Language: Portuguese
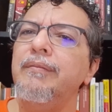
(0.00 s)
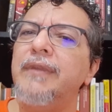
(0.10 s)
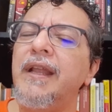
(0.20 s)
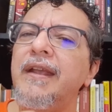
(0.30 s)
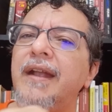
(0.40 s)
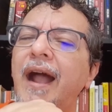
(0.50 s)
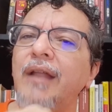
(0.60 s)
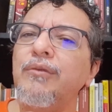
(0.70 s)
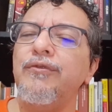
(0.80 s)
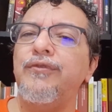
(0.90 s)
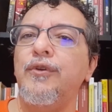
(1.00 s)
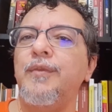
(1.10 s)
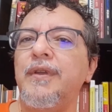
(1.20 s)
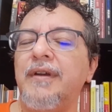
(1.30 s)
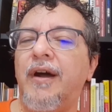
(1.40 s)
delicado
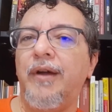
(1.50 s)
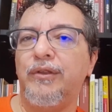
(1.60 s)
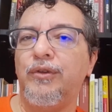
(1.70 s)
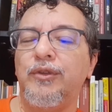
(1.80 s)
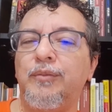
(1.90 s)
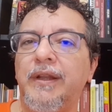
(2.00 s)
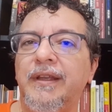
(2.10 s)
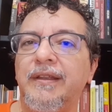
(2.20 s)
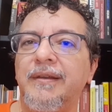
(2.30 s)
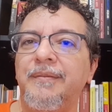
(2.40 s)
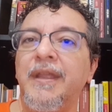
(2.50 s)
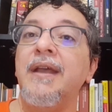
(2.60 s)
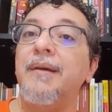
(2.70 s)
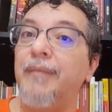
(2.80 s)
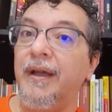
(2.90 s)
filme ao redor do planeta,
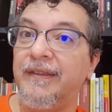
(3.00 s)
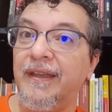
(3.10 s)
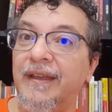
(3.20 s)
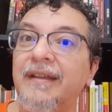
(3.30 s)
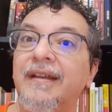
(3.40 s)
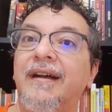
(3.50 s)
mas é